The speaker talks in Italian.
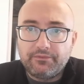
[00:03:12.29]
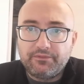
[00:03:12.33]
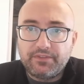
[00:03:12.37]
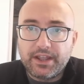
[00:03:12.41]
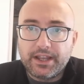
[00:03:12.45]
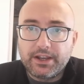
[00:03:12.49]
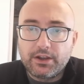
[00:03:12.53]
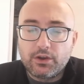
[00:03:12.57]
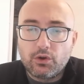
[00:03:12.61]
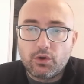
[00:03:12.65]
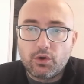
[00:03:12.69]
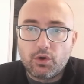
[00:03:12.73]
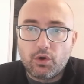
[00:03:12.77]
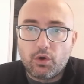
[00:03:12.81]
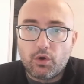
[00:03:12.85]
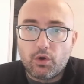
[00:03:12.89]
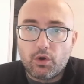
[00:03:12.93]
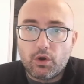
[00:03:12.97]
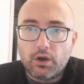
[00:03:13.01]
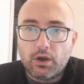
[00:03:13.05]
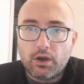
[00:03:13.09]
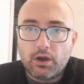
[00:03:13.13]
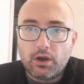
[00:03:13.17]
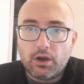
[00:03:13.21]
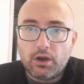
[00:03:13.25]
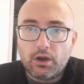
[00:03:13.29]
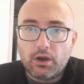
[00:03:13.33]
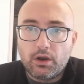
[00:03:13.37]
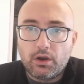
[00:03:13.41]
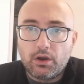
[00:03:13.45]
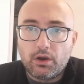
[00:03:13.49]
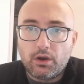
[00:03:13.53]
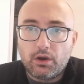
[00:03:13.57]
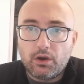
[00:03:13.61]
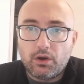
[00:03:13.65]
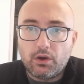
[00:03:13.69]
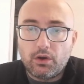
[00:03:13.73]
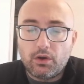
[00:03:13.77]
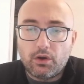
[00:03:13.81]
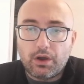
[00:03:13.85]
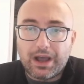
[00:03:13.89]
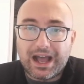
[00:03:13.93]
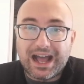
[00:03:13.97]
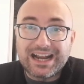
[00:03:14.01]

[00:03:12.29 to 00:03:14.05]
vengono eh,